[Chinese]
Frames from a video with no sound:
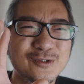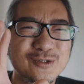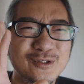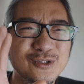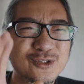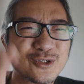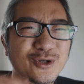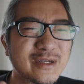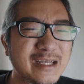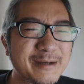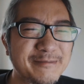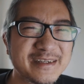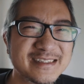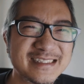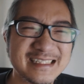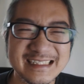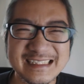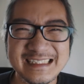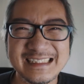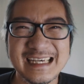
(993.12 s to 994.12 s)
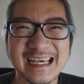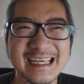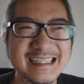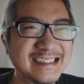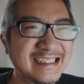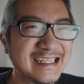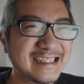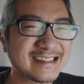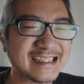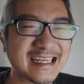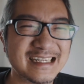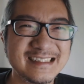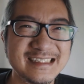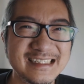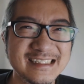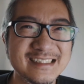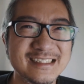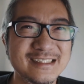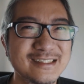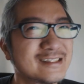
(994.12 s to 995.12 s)
你说要不要升级 A 七 S 三？
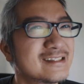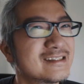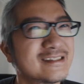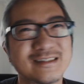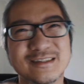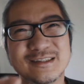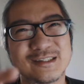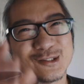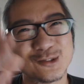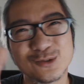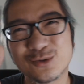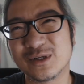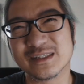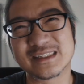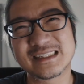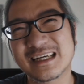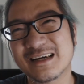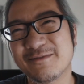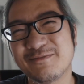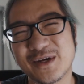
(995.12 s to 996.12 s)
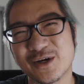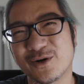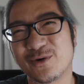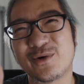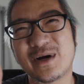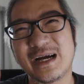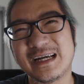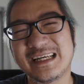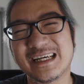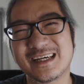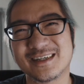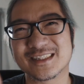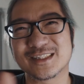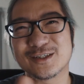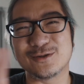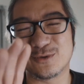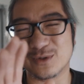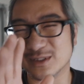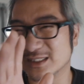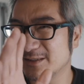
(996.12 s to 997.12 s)
其实如果这个没有坏掉的
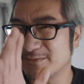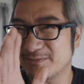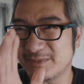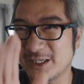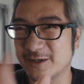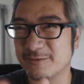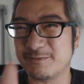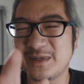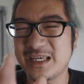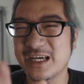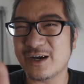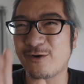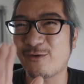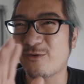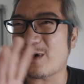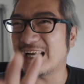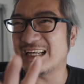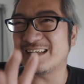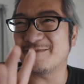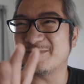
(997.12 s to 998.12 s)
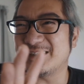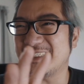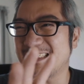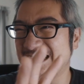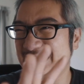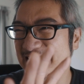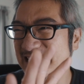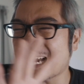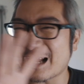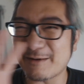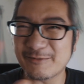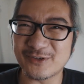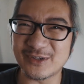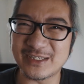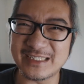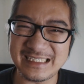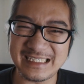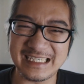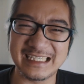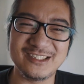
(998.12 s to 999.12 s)
时候，我是没有必要花那么一大
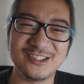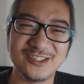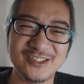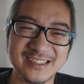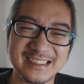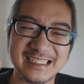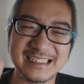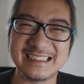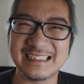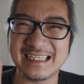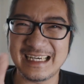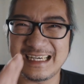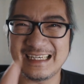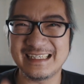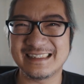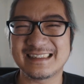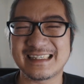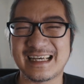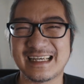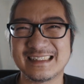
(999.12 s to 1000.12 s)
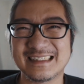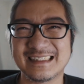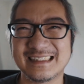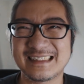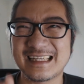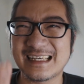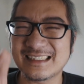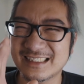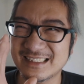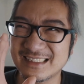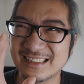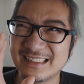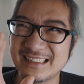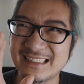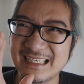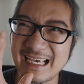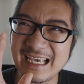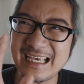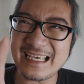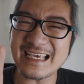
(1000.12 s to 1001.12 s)
堆钱去升级 A 三的。但是
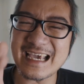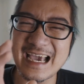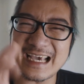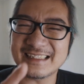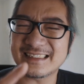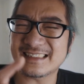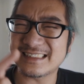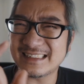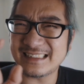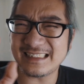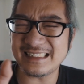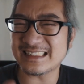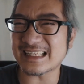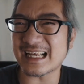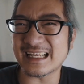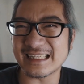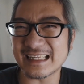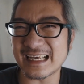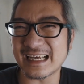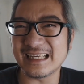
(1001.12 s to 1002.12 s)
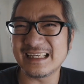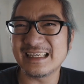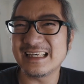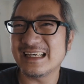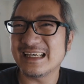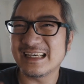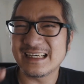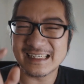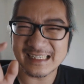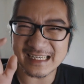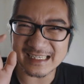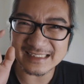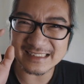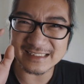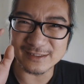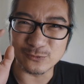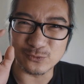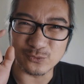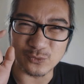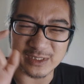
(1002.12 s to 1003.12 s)
A S 第三代，但
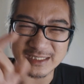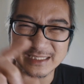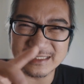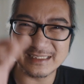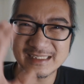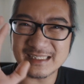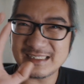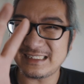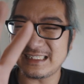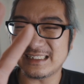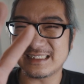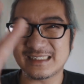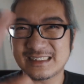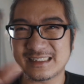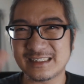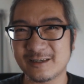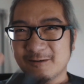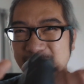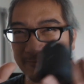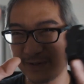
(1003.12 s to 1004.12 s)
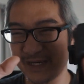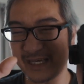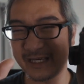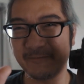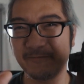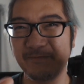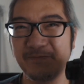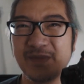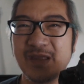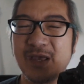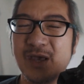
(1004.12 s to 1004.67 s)
是我的这些设备，